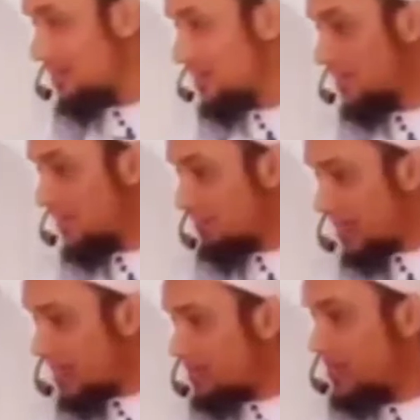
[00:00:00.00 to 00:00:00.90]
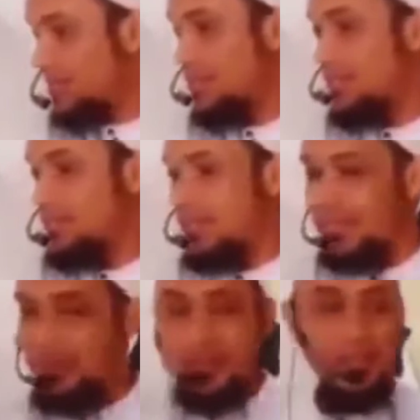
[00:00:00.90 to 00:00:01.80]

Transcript: আল্লাপাক তাকে পাখির ভাষা জিনের